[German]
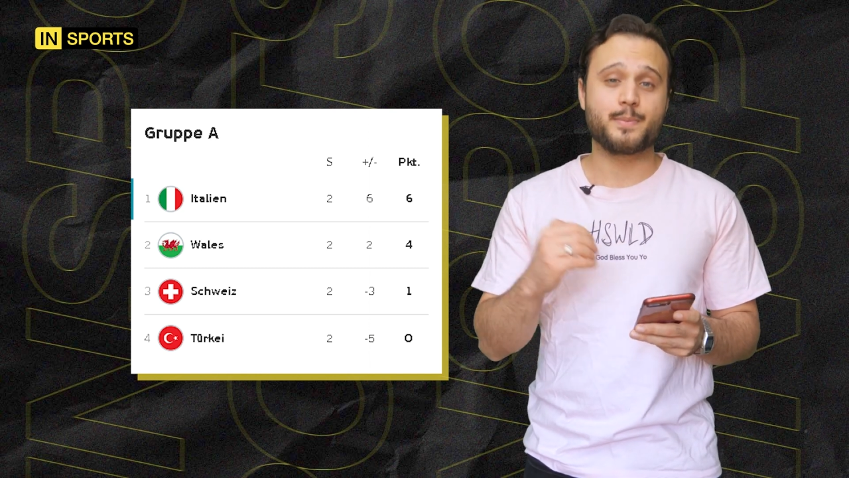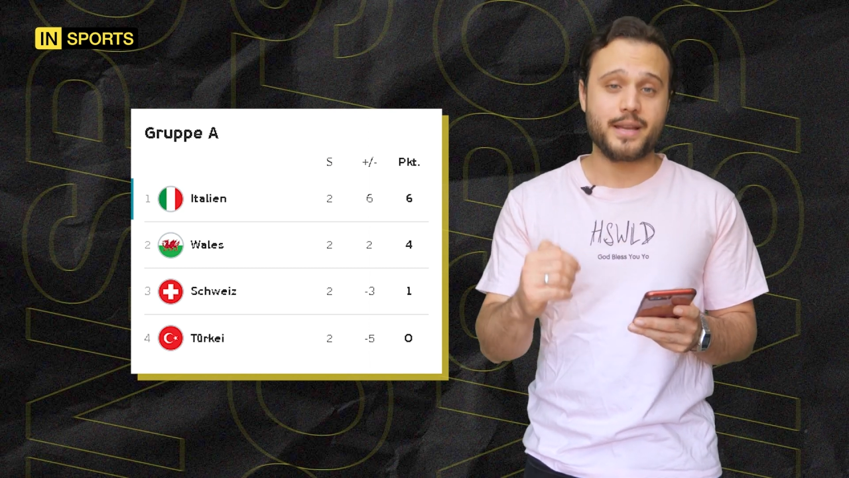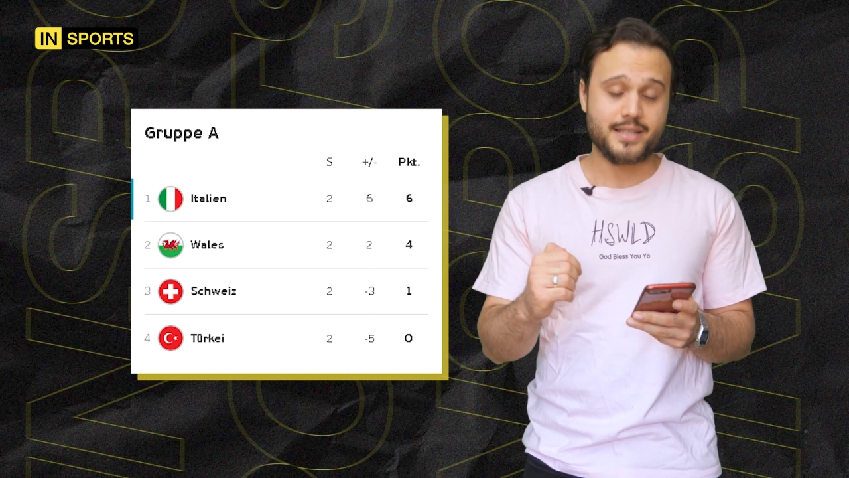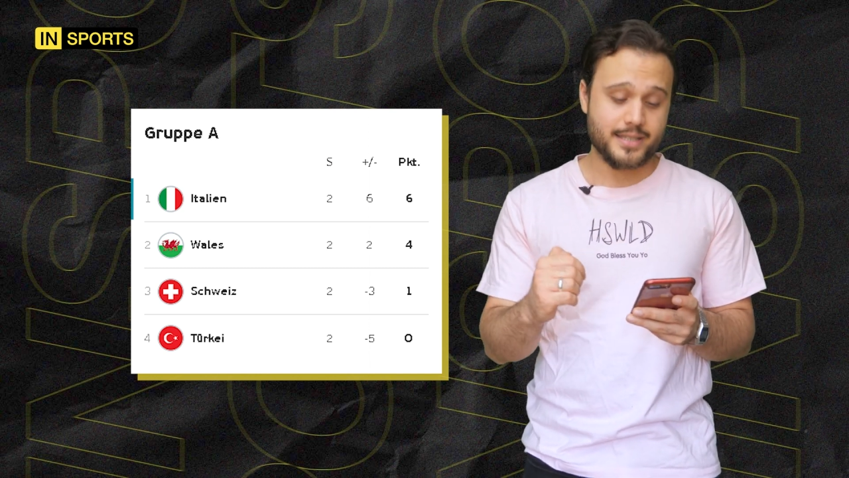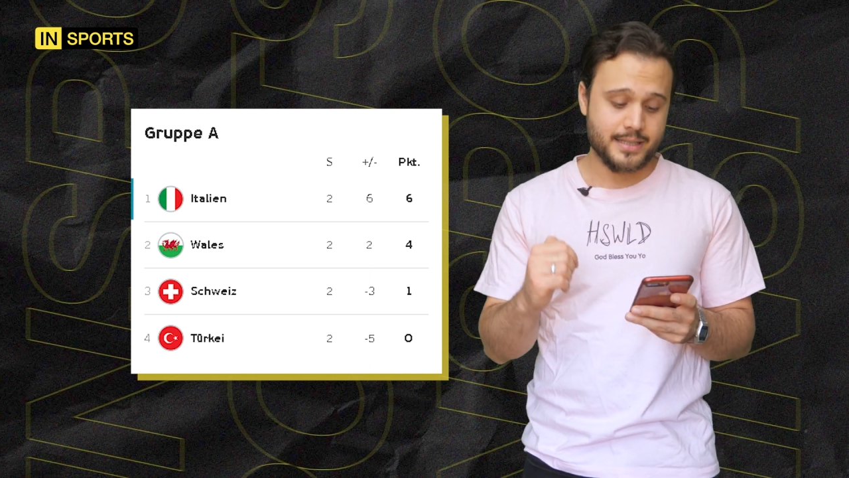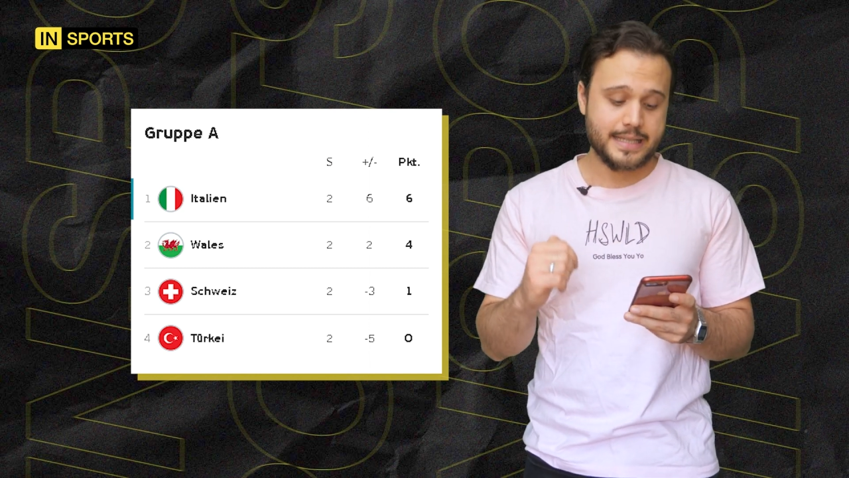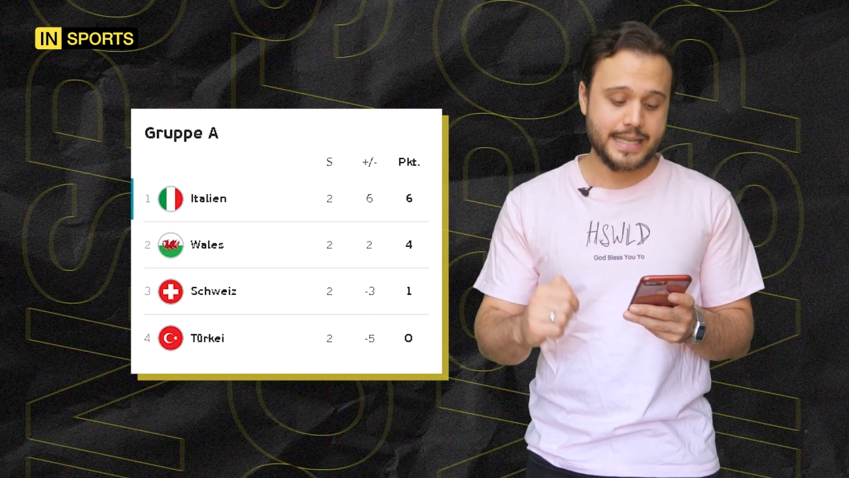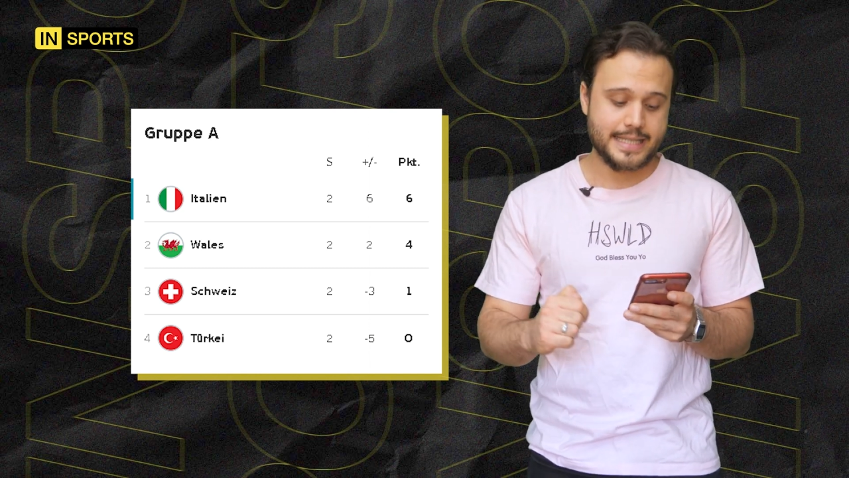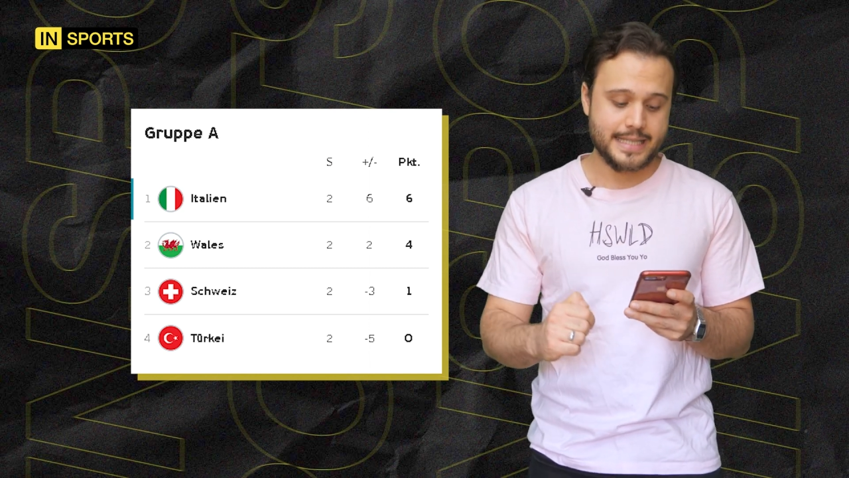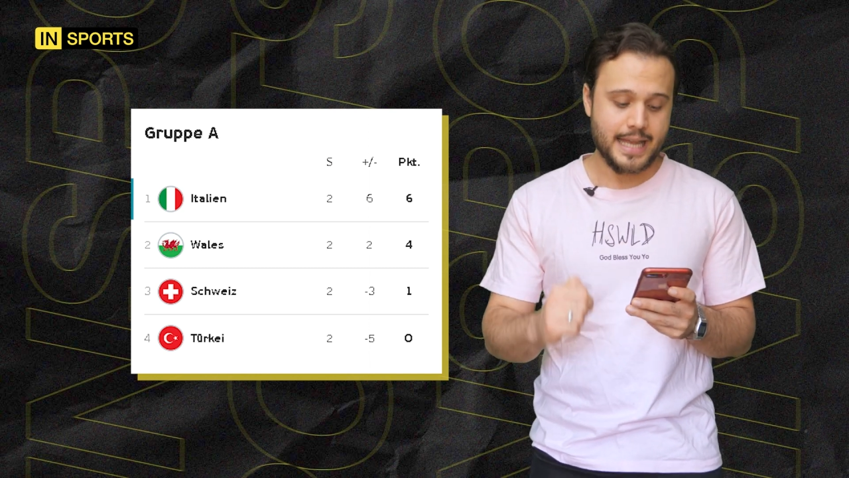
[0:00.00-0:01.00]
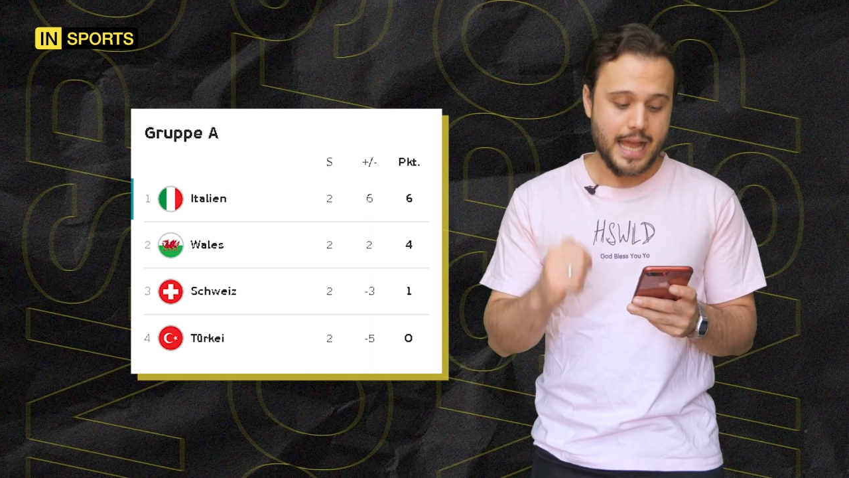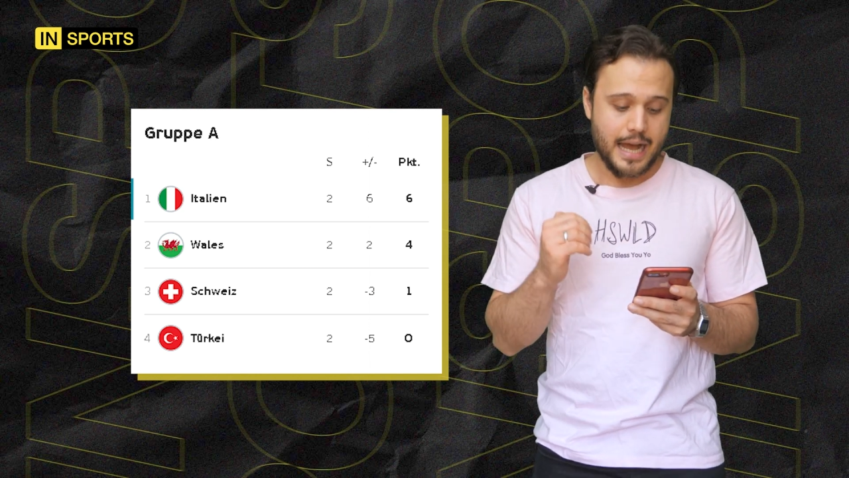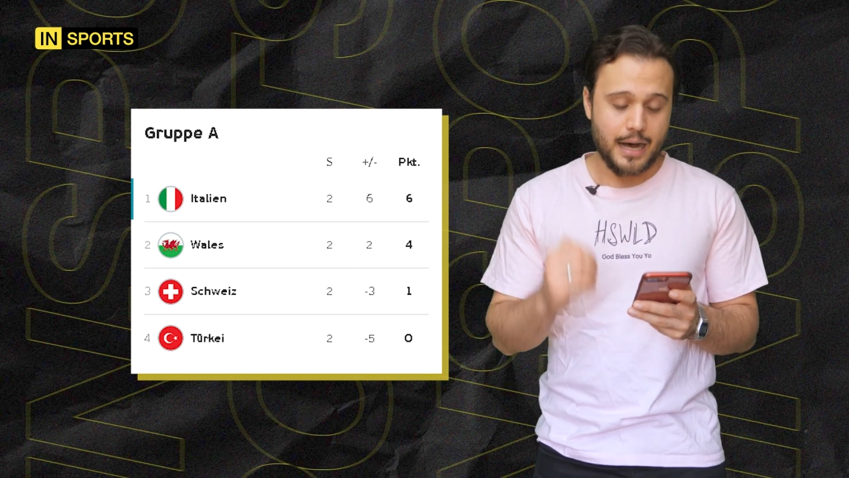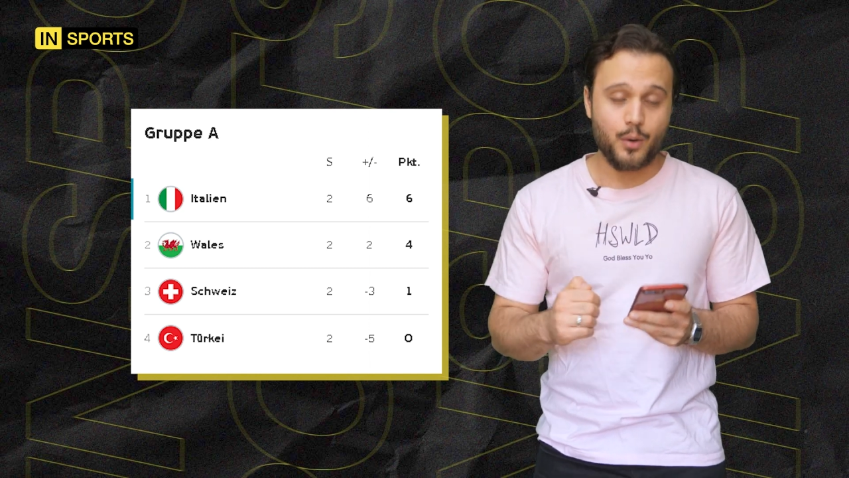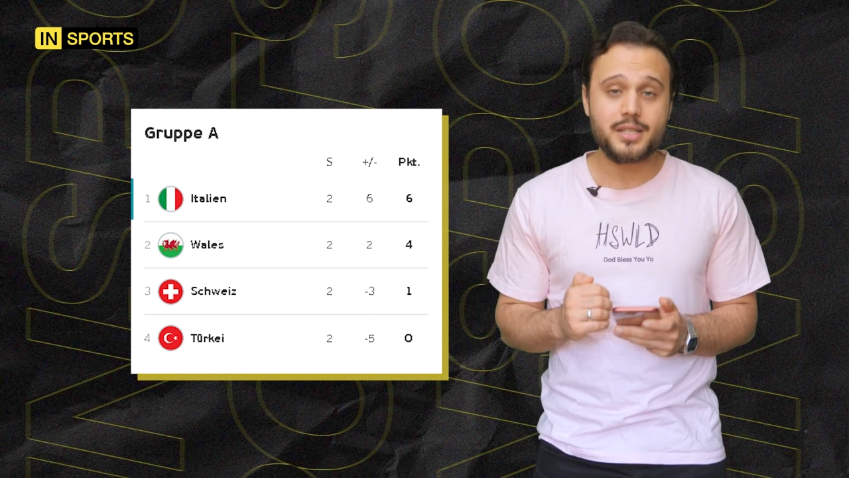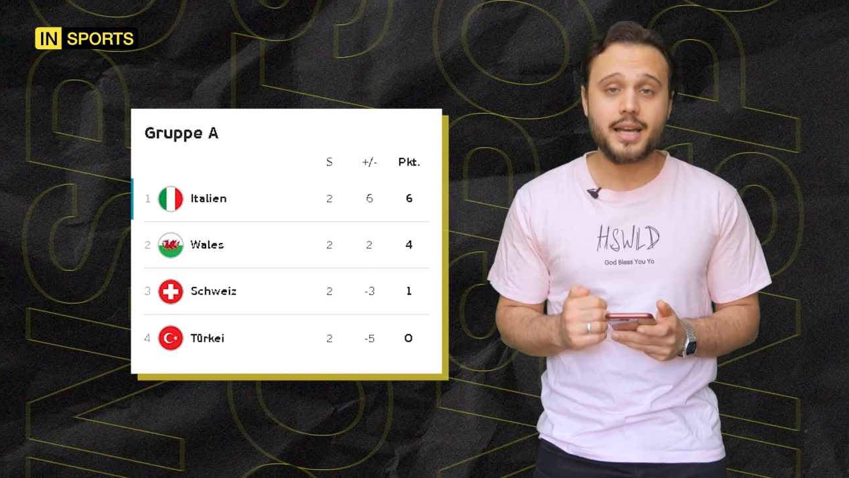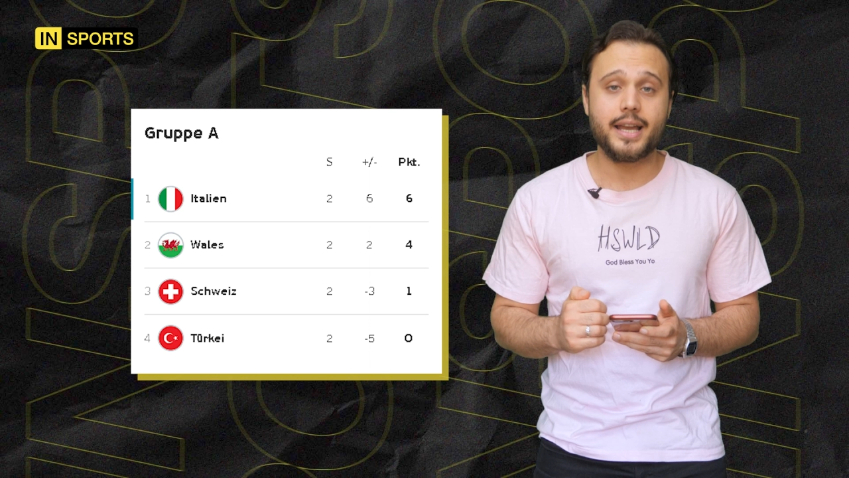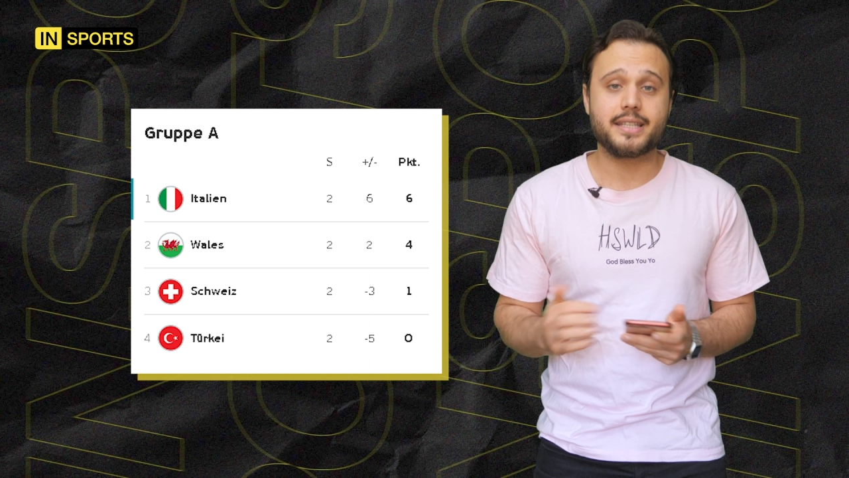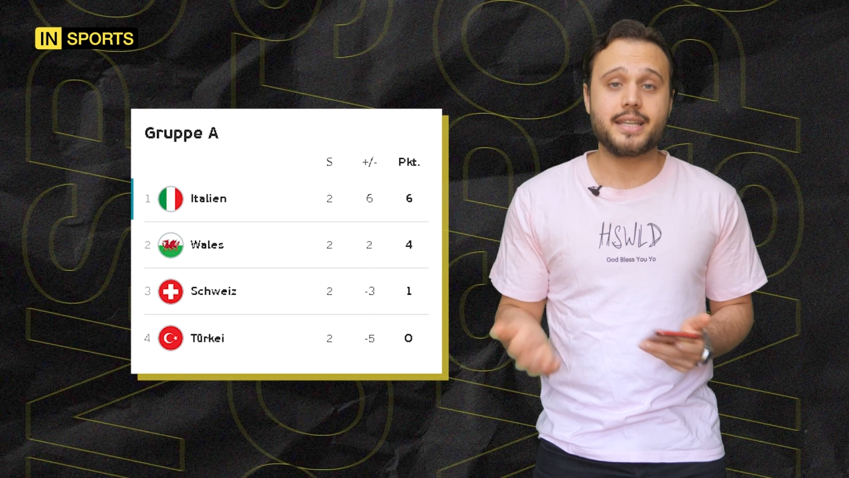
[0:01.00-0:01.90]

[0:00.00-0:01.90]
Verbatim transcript: beste Dritte ausreicht.